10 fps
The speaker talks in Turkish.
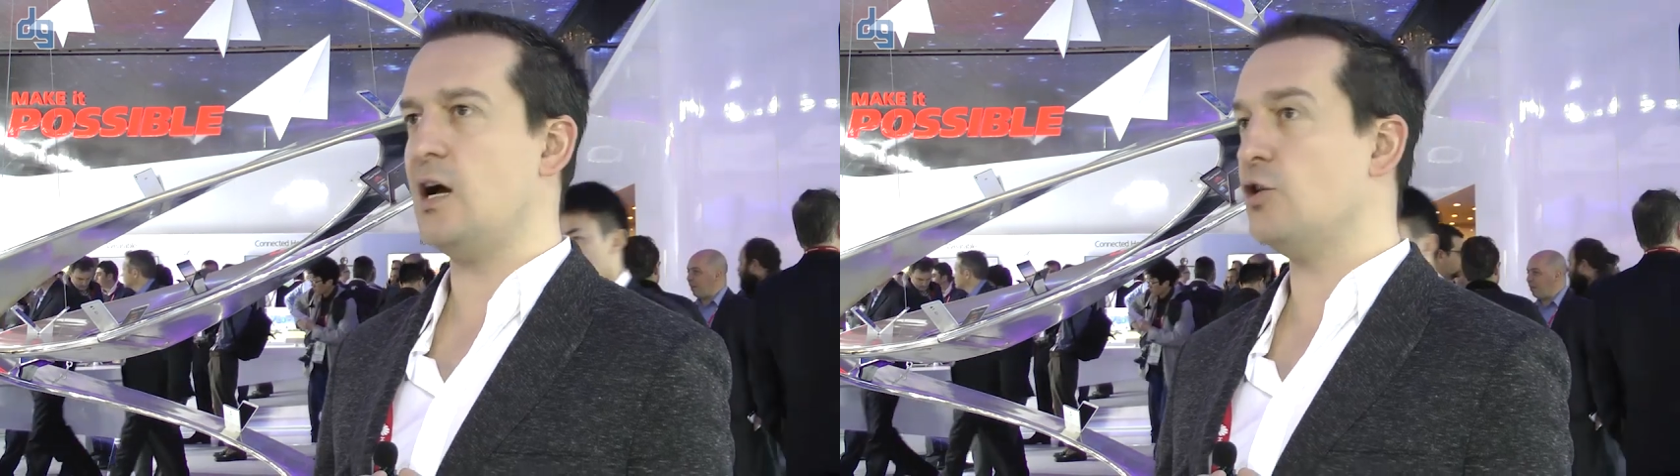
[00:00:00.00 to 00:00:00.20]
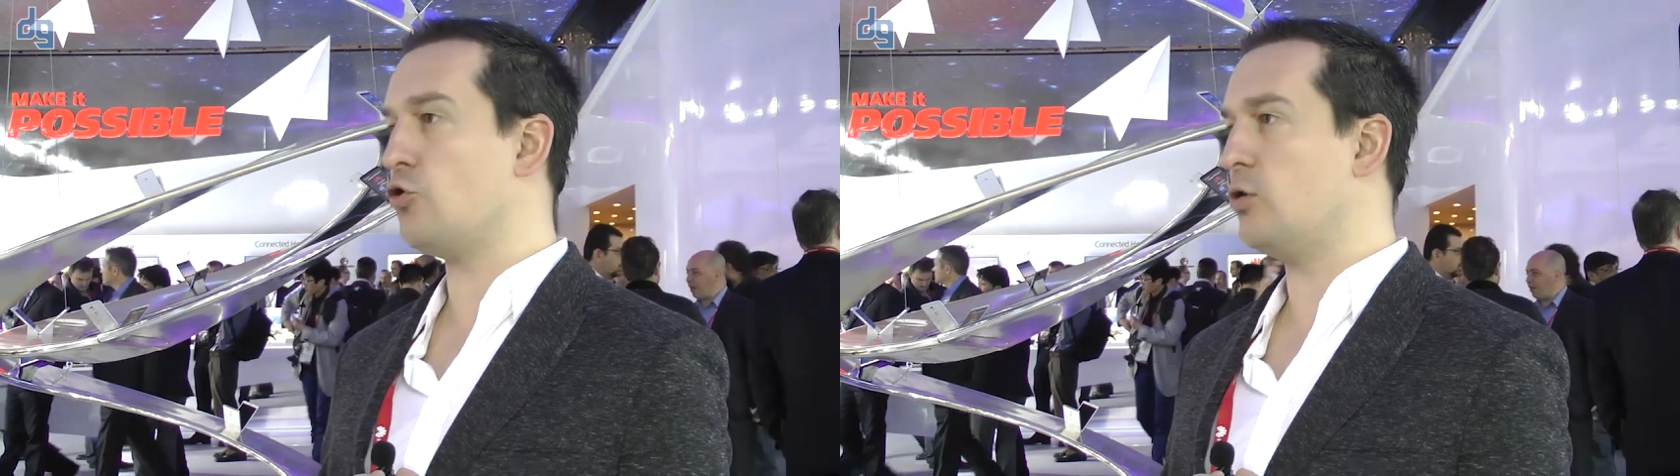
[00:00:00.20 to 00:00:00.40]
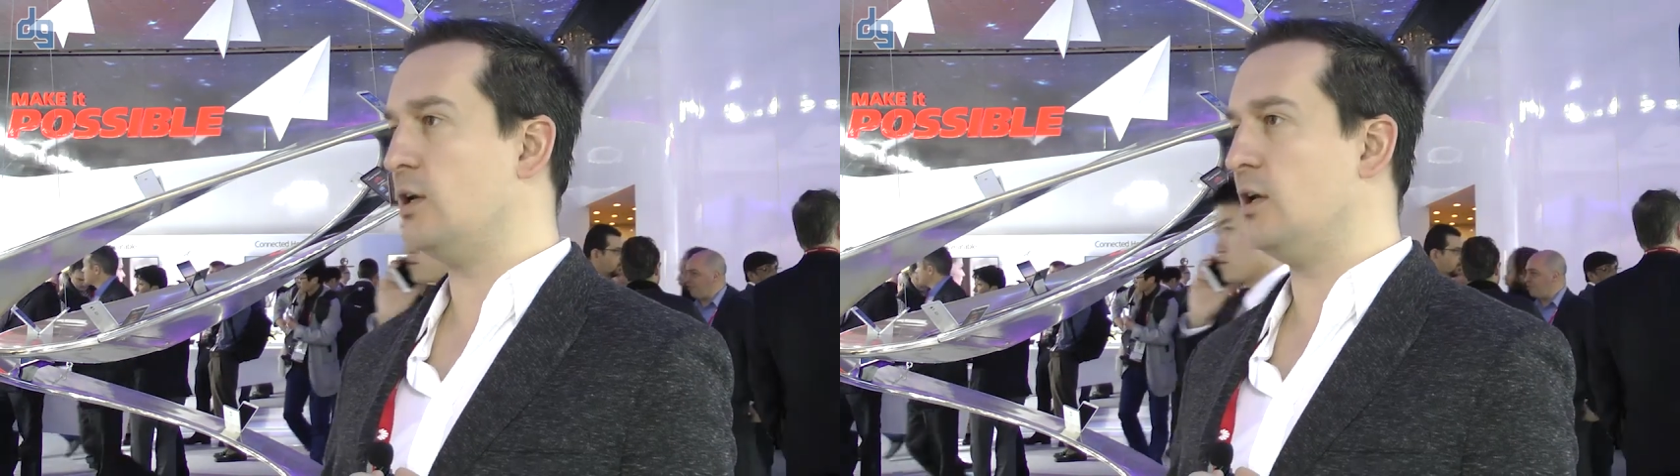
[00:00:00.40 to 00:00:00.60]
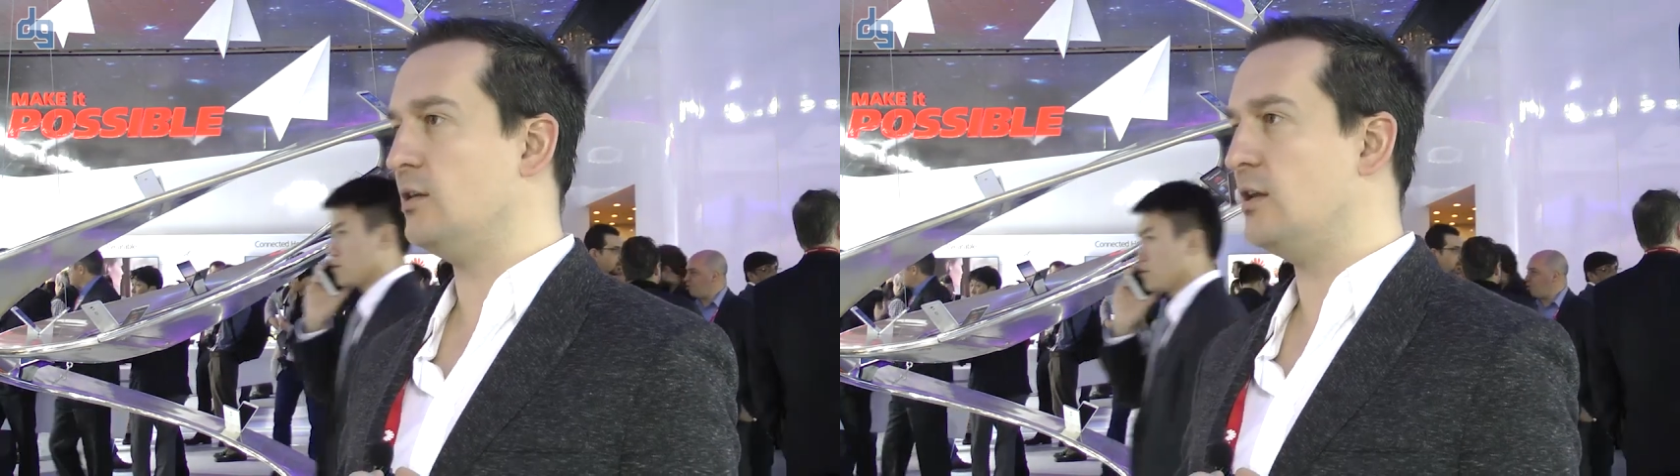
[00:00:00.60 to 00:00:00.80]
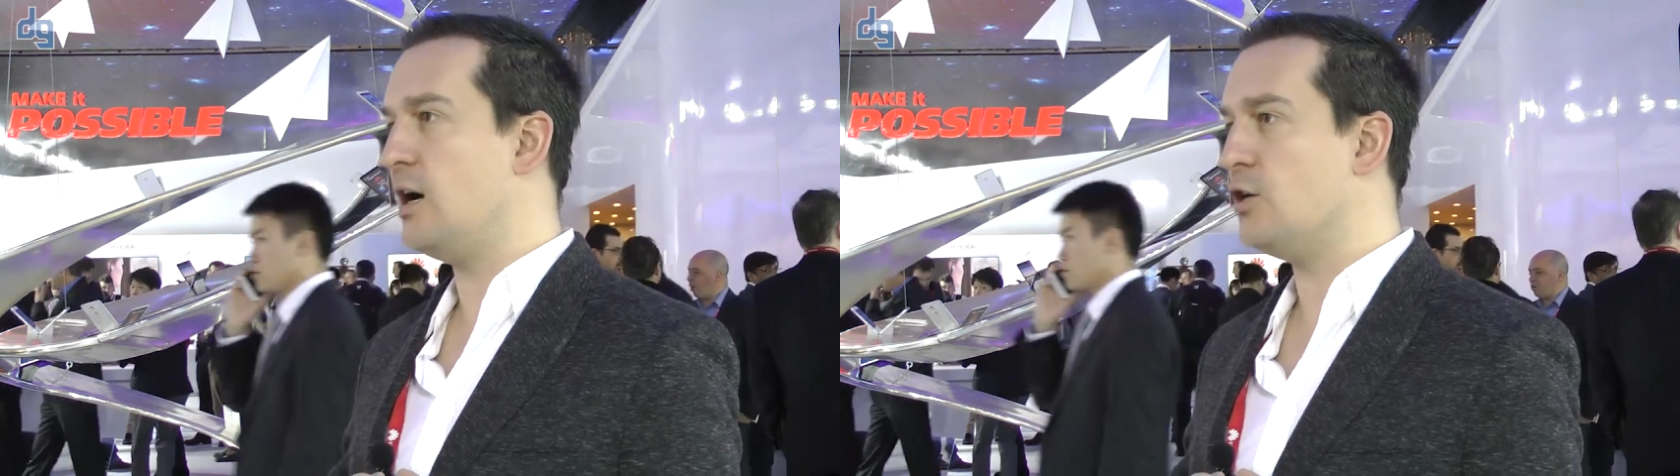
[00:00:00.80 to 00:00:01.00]
Daha çok
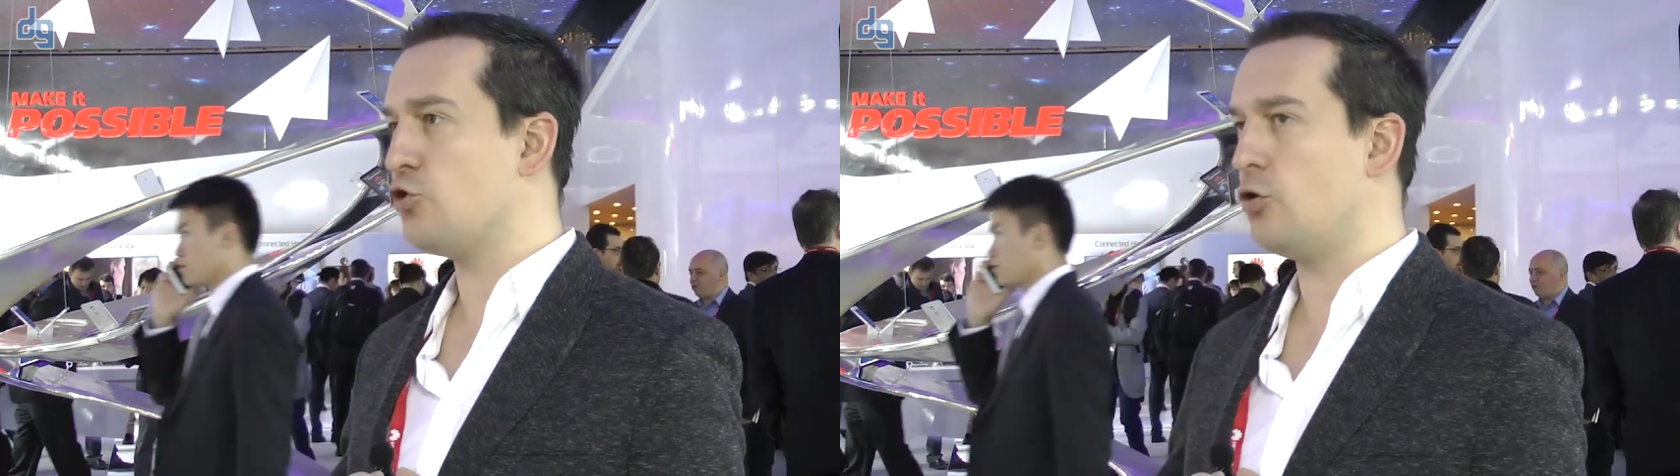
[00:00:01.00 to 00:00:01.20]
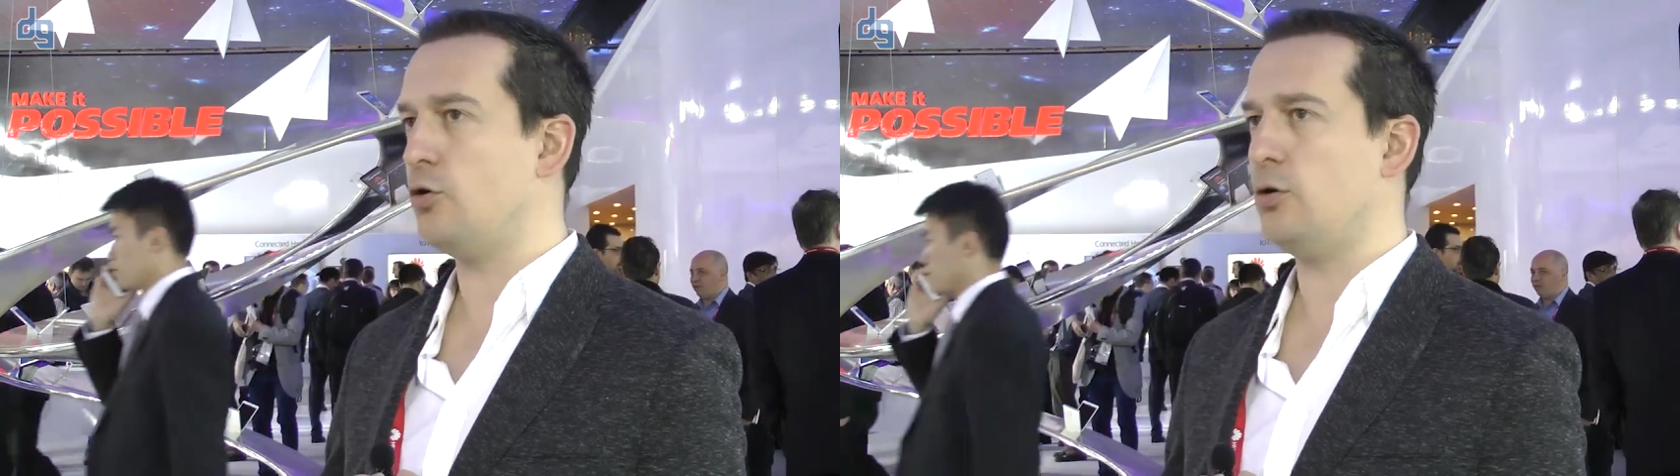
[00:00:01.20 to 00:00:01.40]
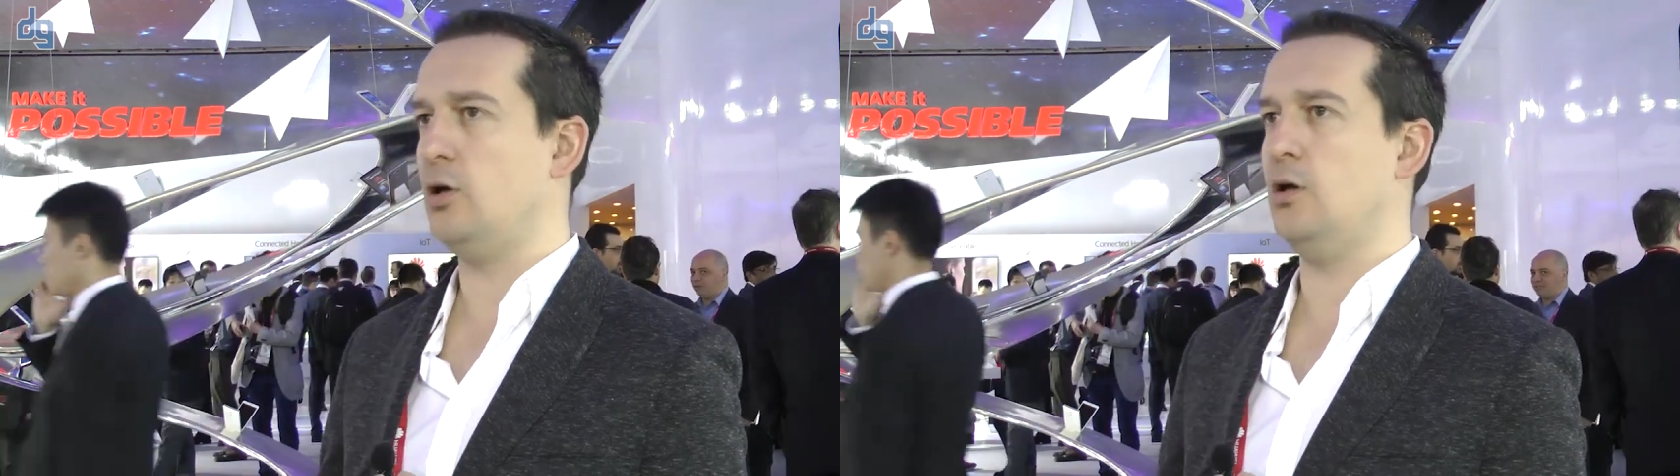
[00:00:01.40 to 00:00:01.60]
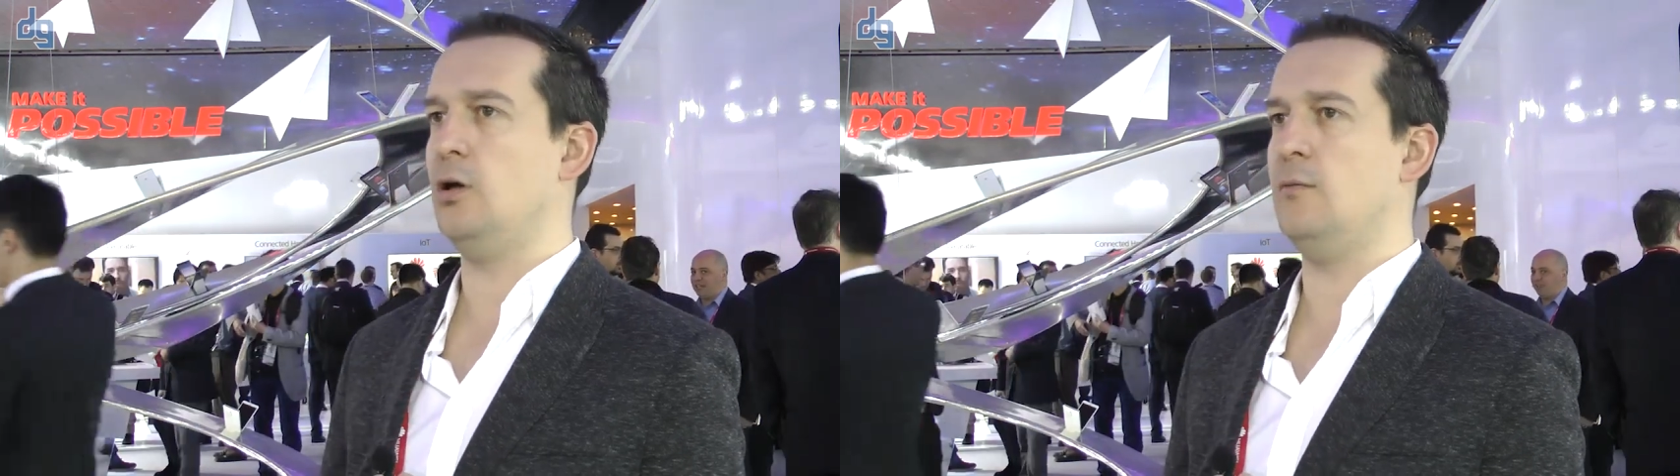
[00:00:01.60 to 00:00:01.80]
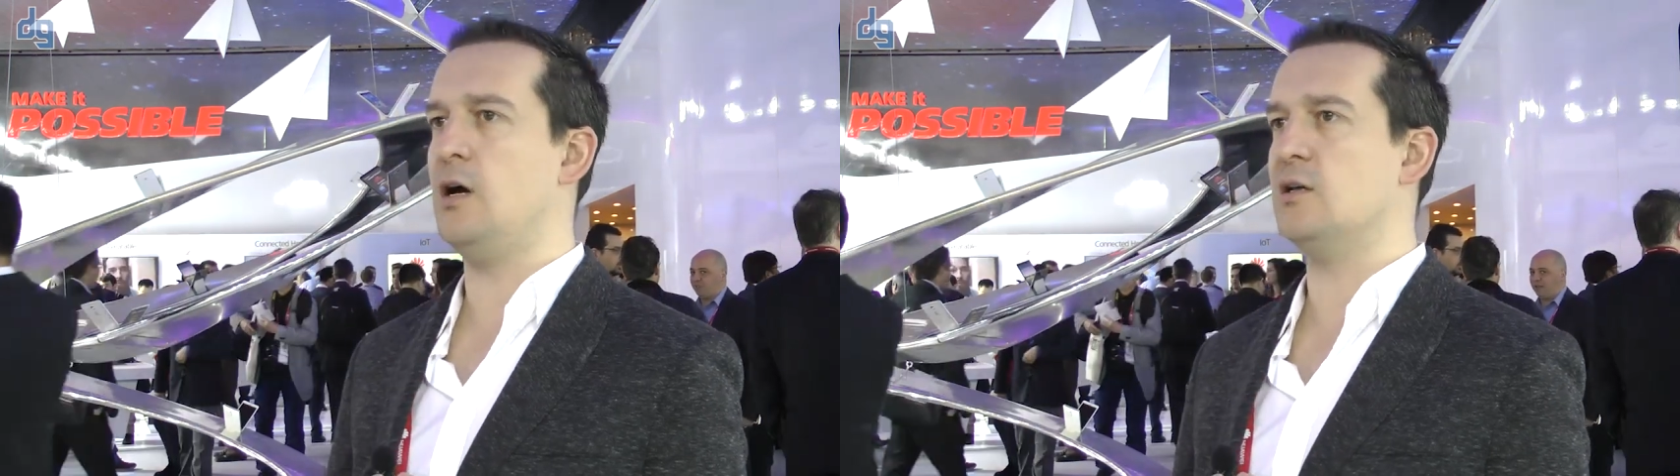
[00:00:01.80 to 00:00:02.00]
kanalda, daha çok
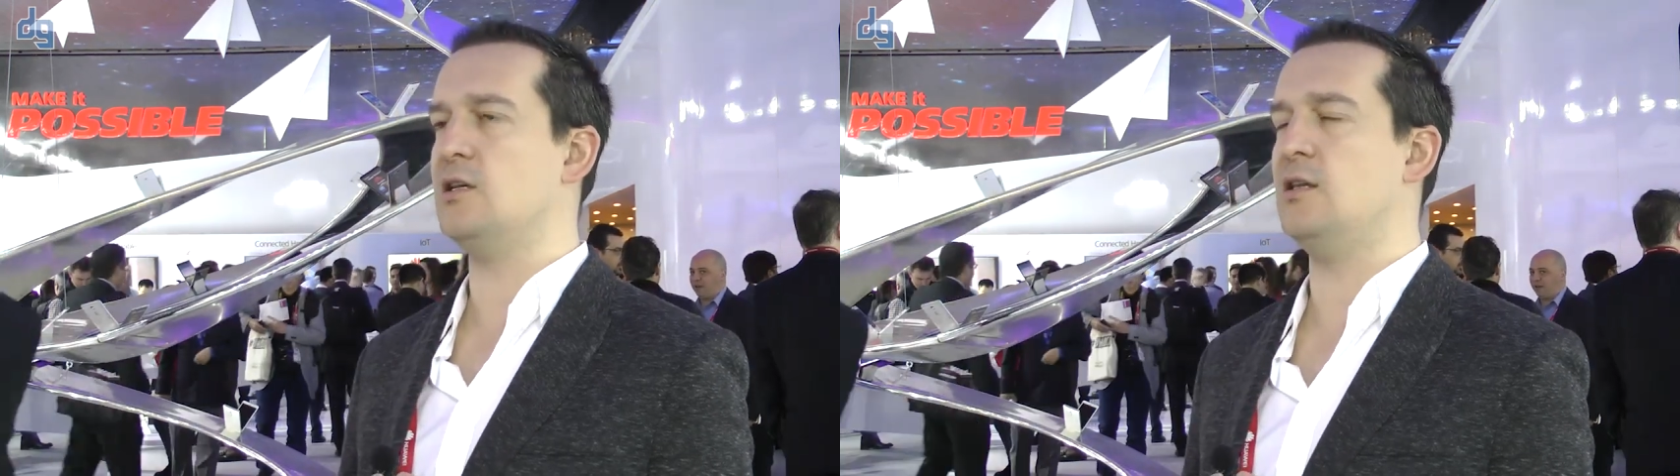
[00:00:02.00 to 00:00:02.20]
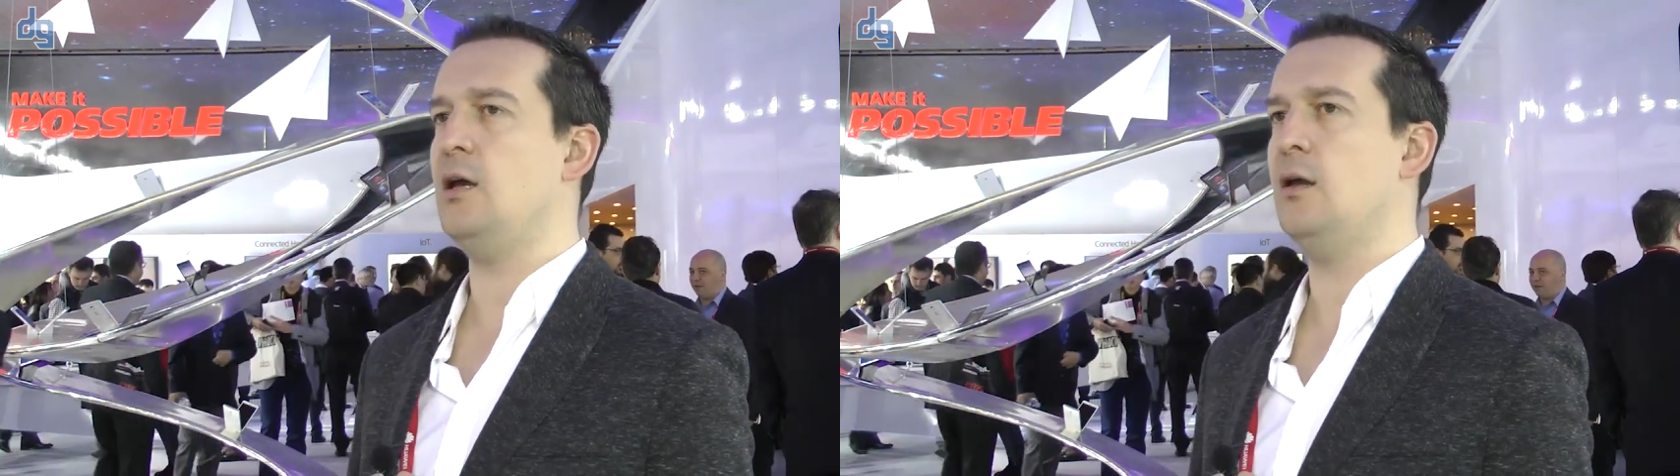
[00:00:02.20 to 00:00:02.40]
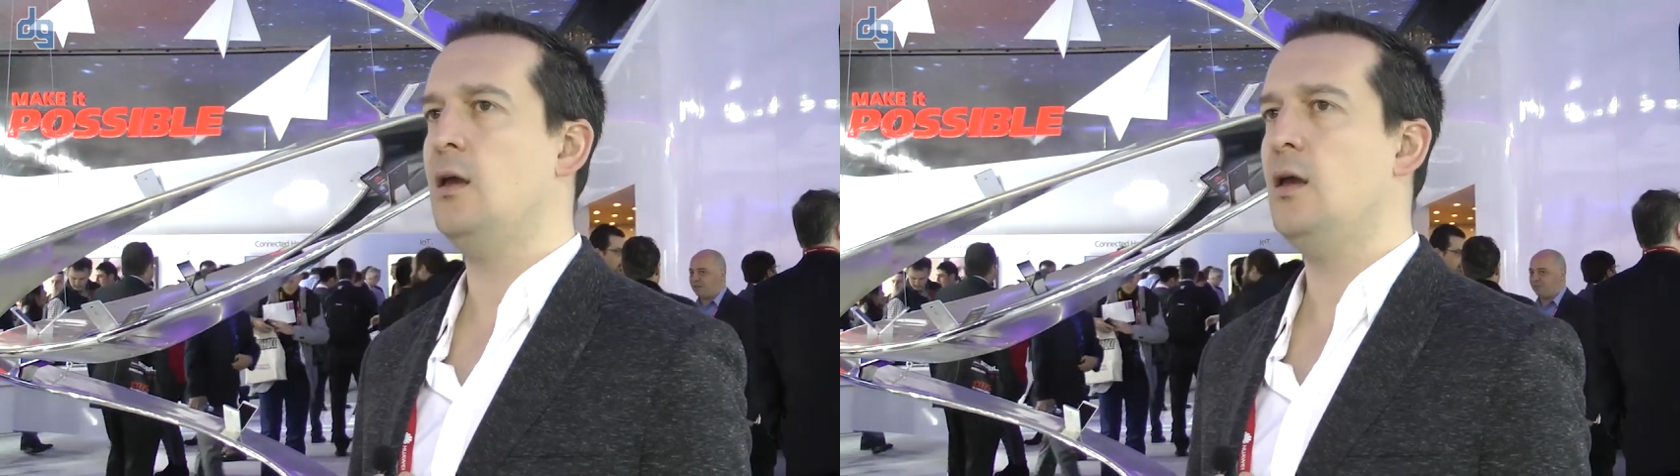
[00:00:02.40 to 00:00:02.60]
e, mağazada.